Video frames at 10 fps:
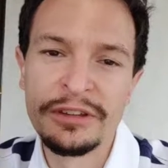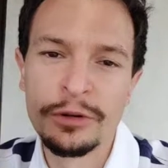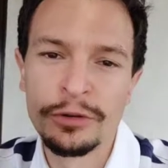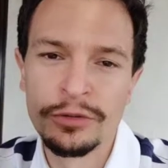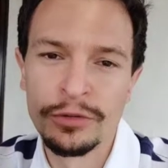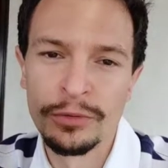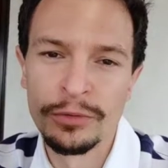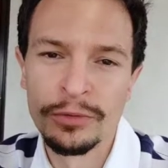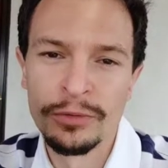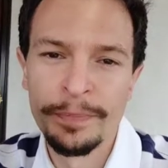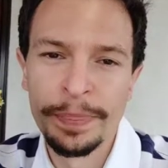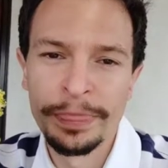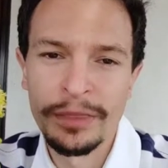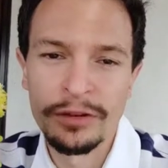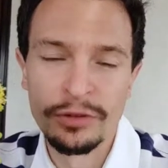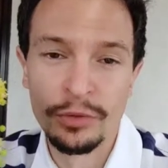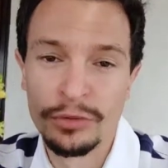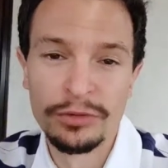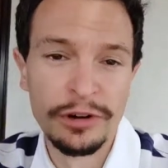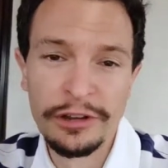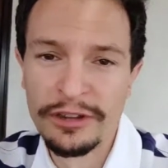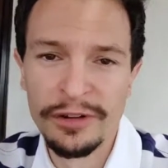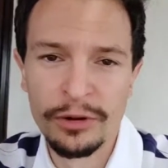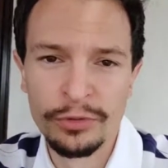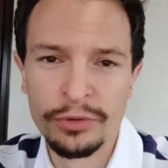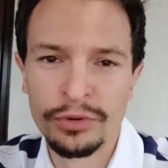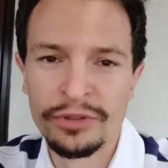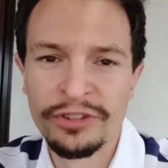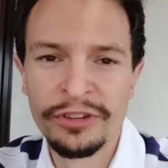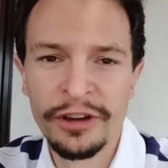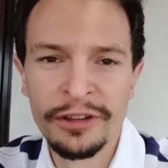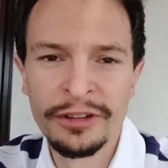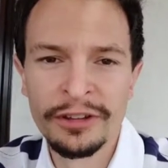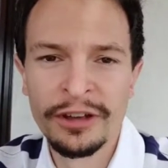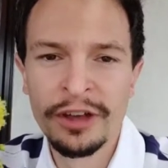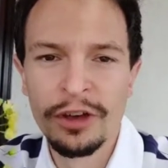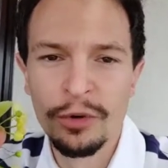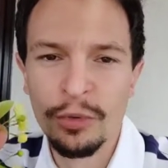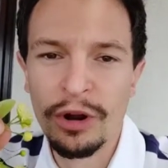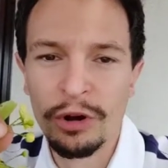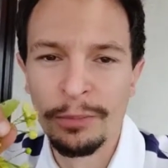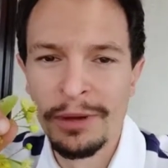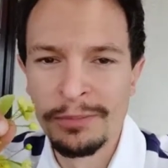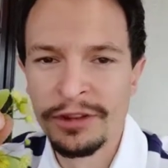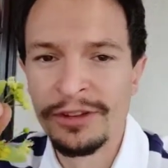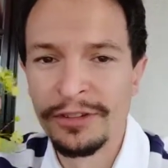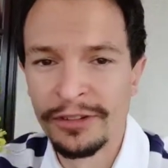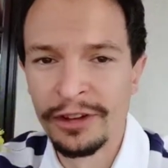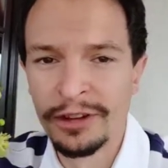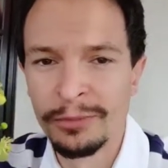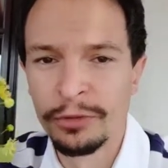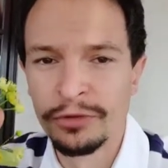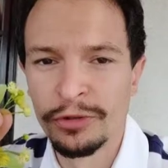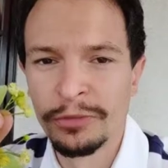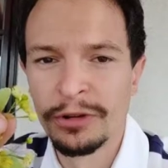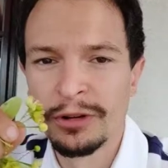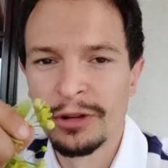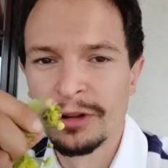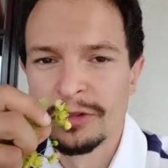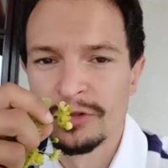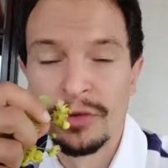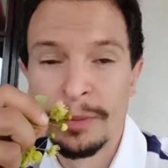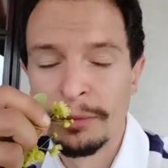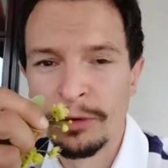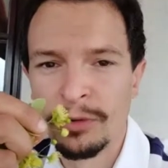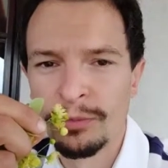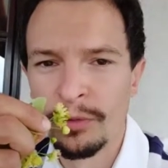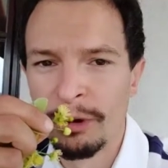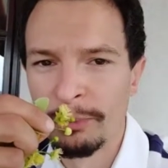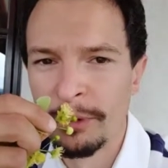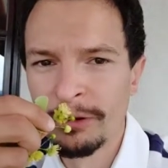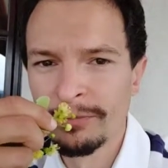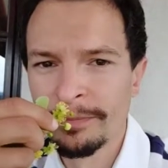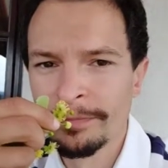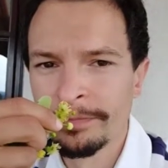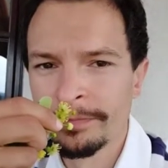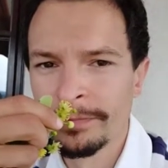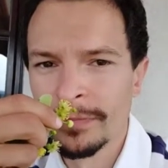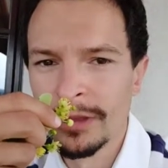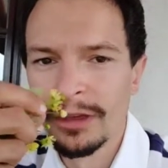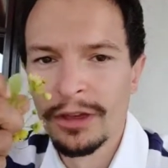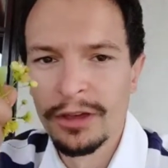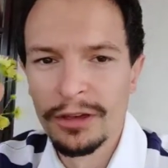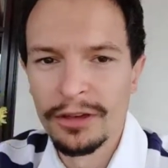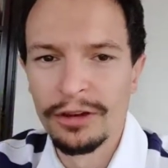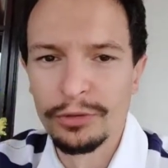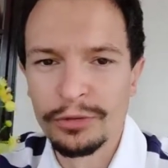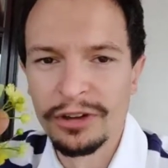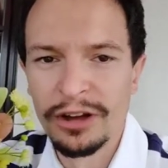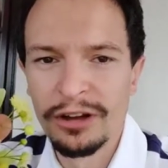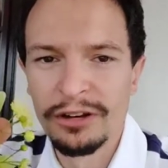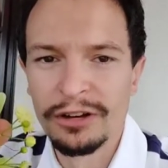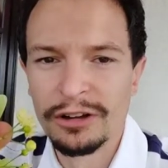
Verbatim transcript: décoctions, donc l'équivalent de tisane, ou alors même des desserts, il me semble. Je vois pas pourquoi on pourrait pas. En tout cas,